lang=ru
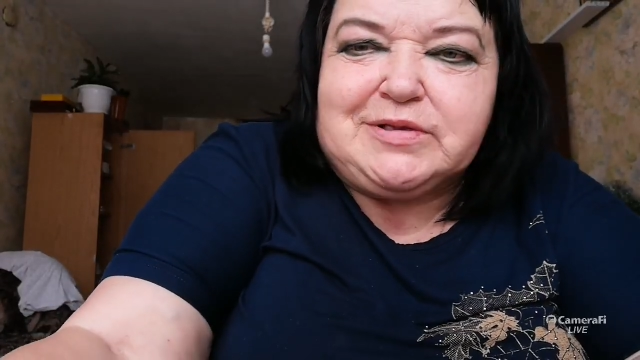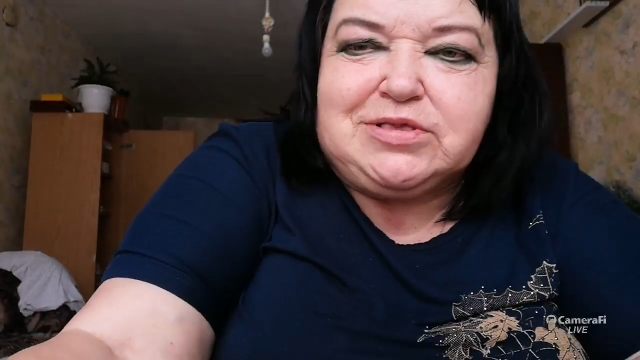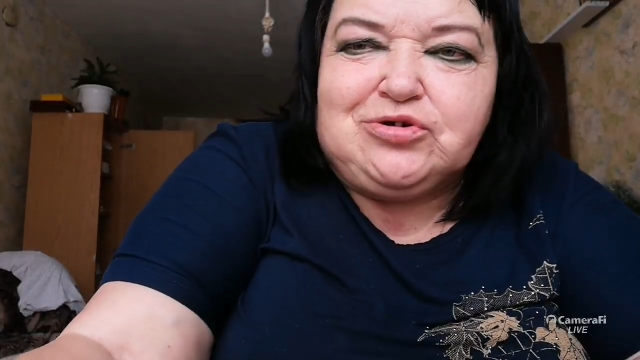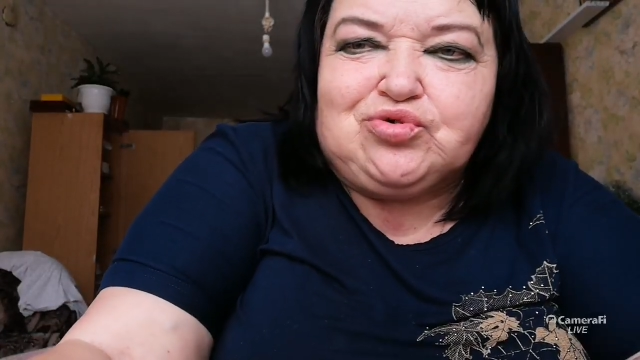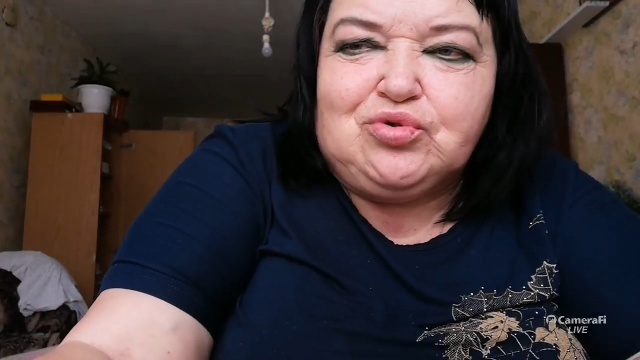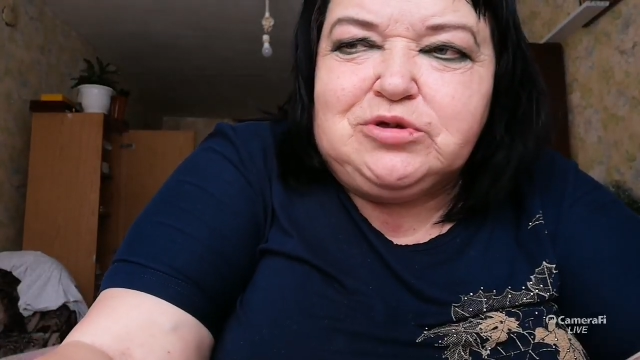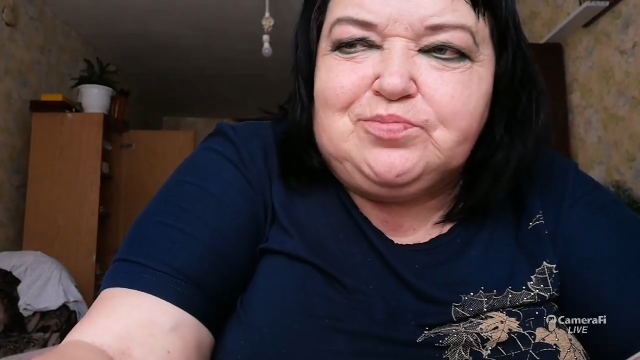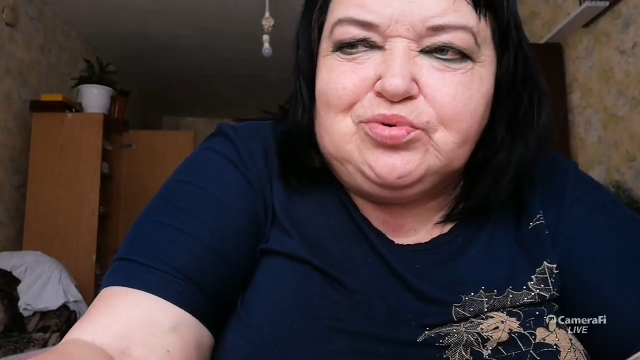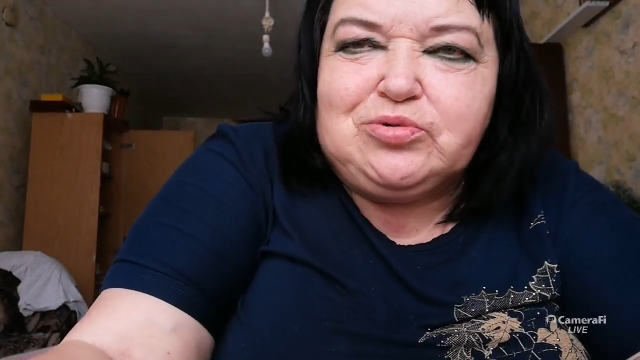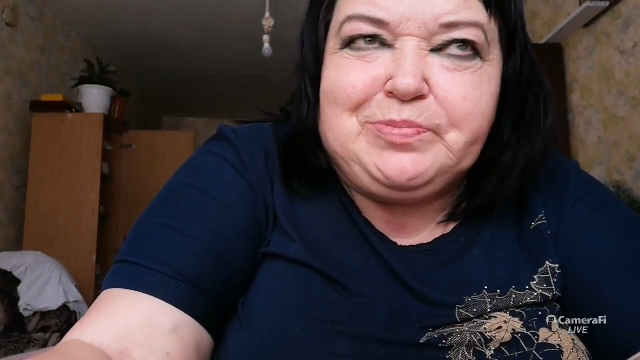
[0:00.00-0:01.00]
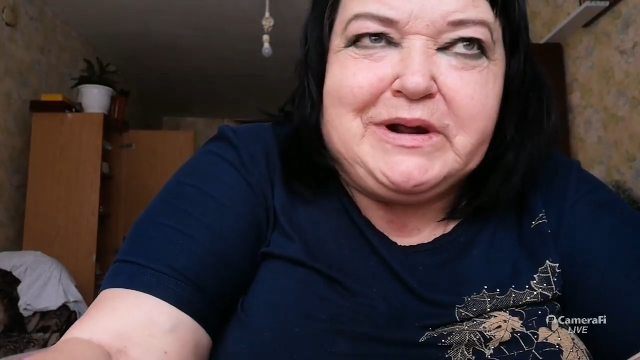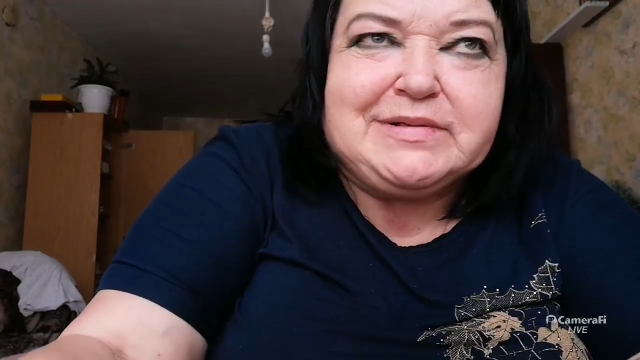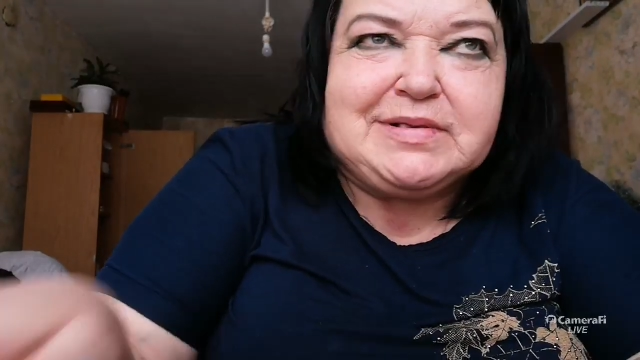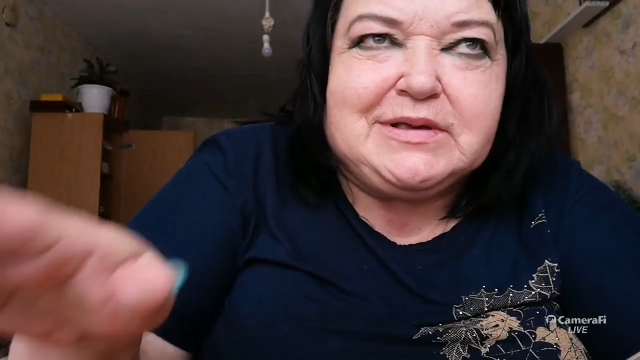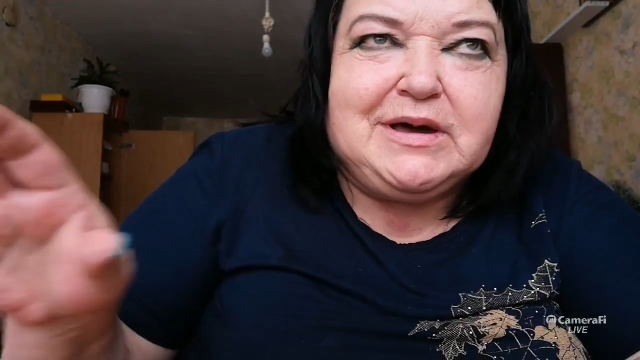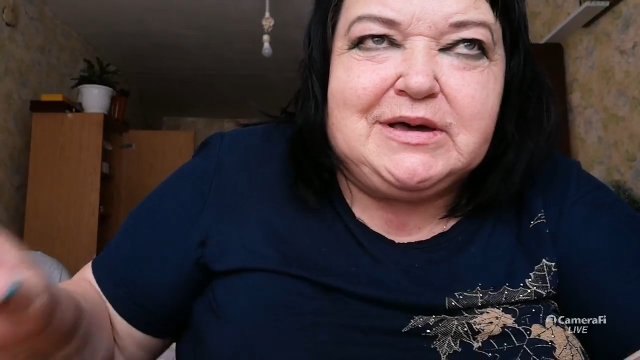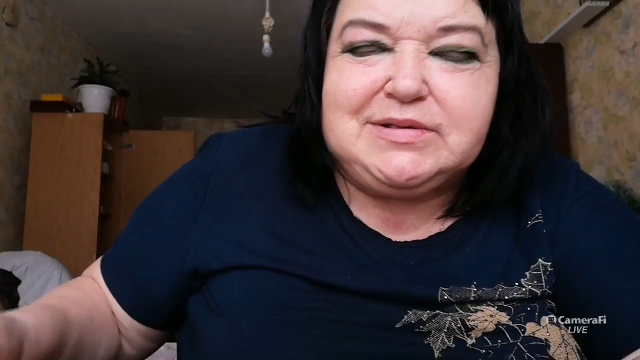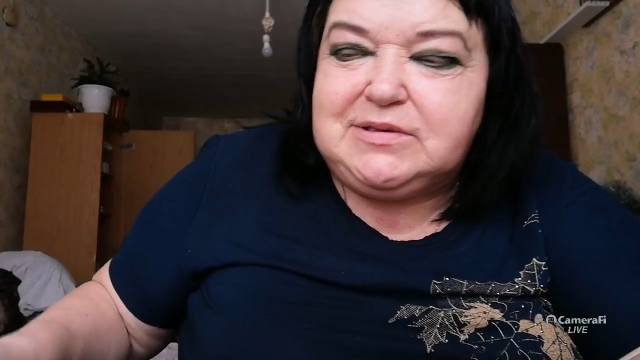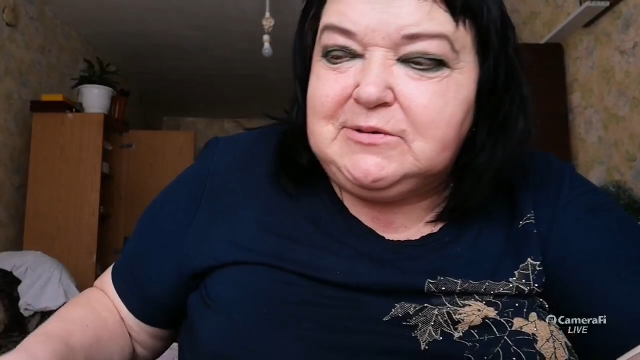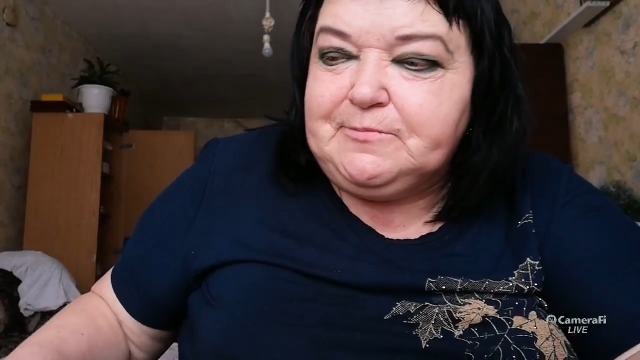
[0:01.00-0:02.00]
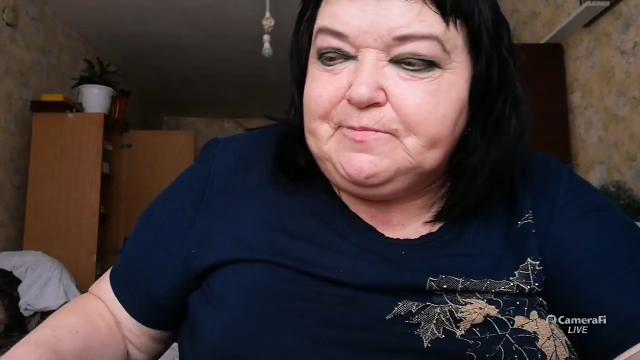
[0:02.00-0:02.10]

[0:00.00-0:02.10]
Вас никто не будет бросать.